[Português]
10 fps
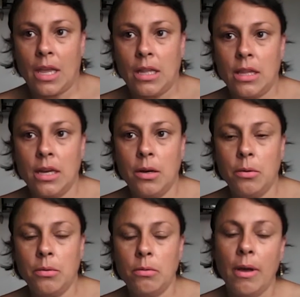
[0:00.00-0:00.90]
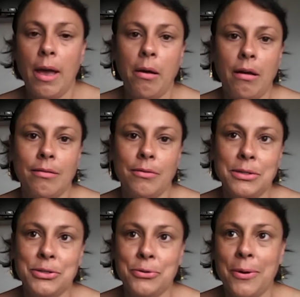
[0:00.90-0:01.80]
Então, não é uma,
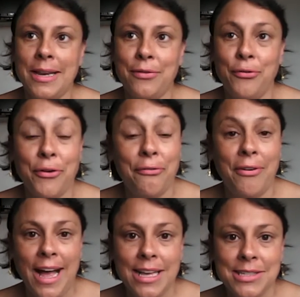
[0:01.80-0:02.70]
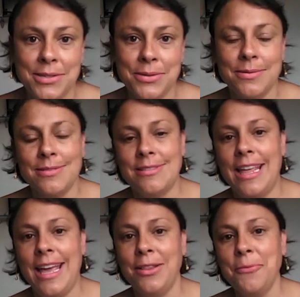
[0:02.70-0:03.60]
uma escolha que foi fácil,
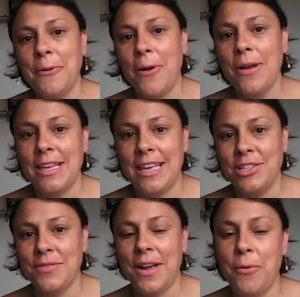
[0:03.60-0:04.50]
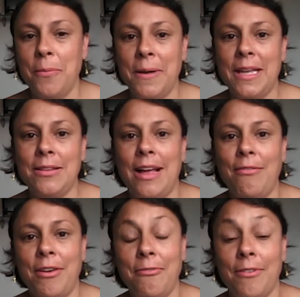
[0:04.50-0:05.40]
né? No blog, quem estiver acompanhando
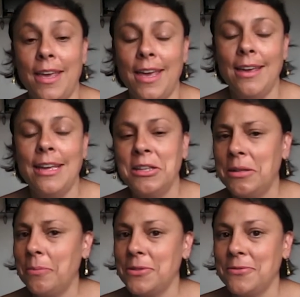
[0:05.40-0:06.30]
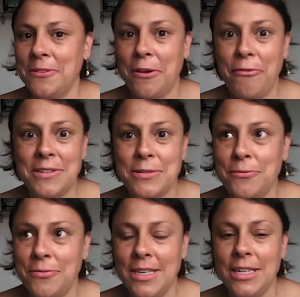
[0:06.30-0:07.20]
lá vai ver. Depois, no final, fazer
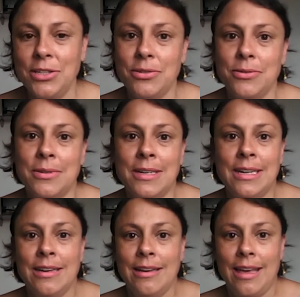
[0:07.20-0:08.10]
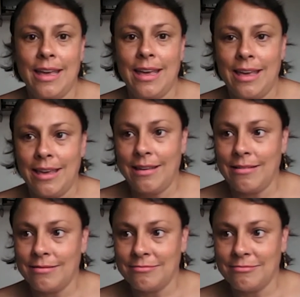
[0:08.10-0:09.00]
um vídeo é,